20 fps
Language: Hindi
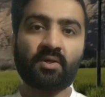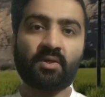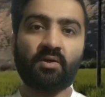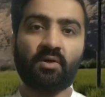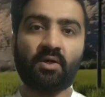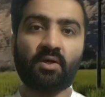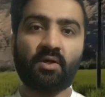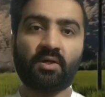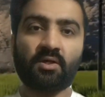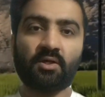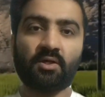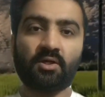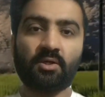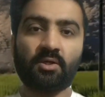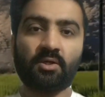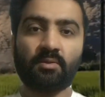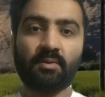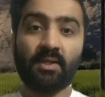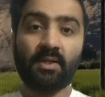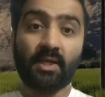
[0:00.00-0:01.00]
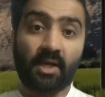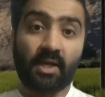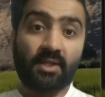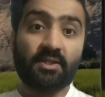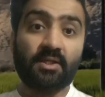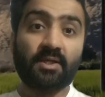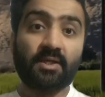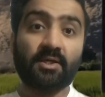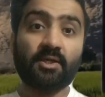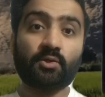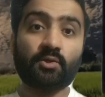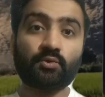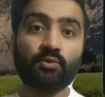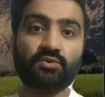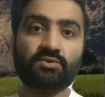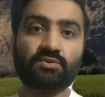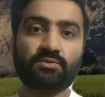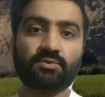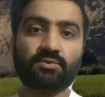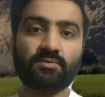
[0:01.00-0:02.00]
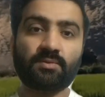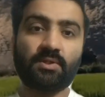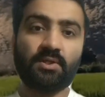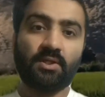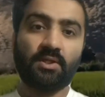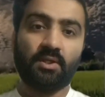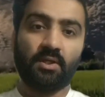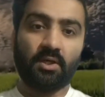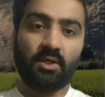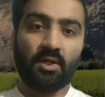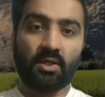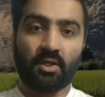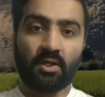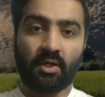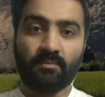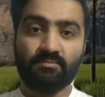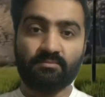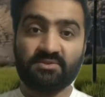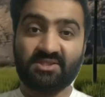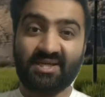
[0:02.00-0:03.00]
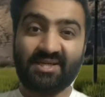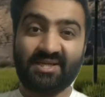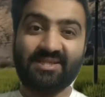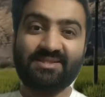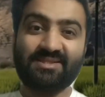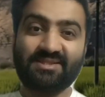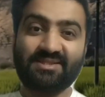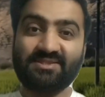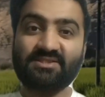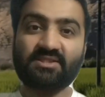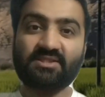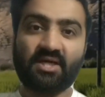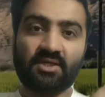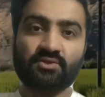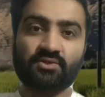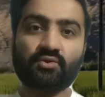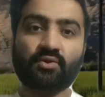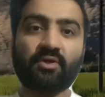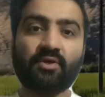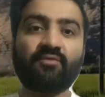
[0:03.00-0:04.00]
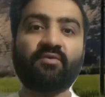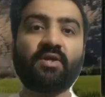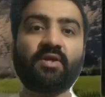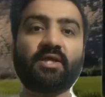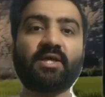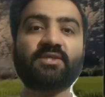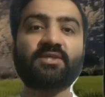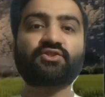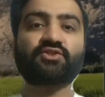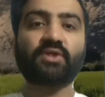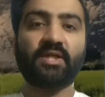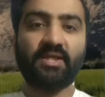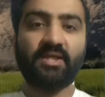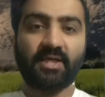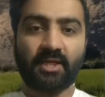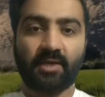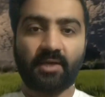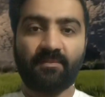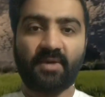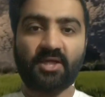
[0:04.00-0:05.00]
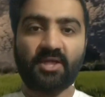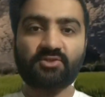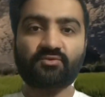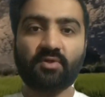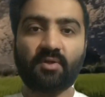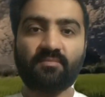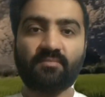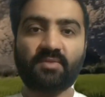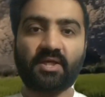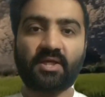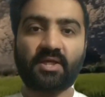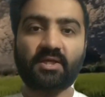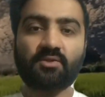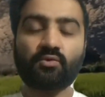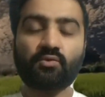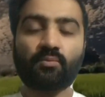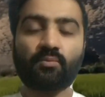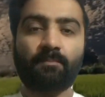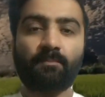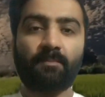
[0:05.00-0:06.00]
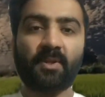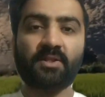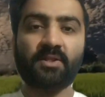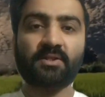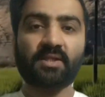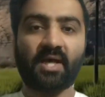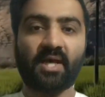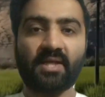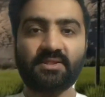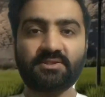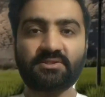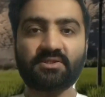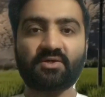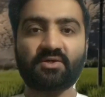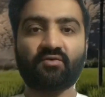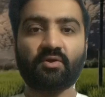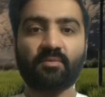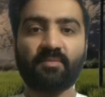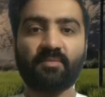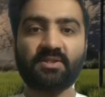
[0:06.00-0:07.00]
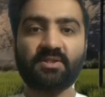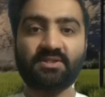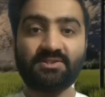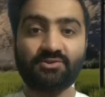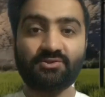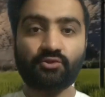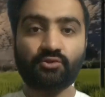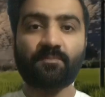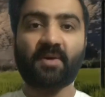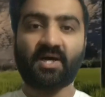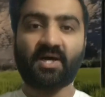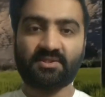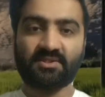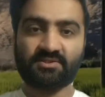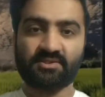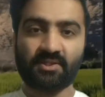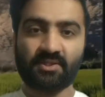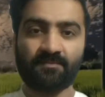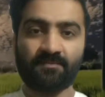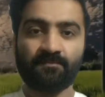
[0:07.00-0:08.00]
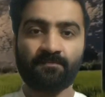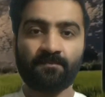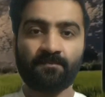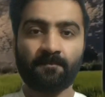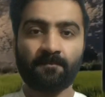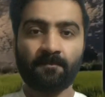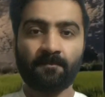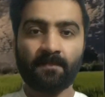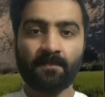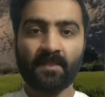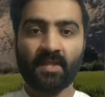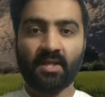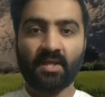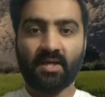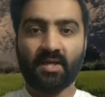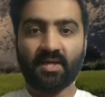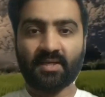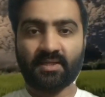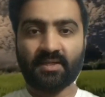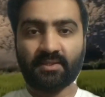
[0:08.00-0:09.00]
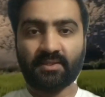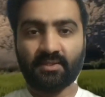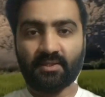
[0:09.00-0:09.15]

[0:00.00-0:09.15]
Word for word: और लगा था कि कुछ हम साढ़े तीन चार सौ इवन कि ऑस्ट्रेलिया के मैच में आप देखें तो पैंतालीस ओवर में तीन सौ पाँच था अगर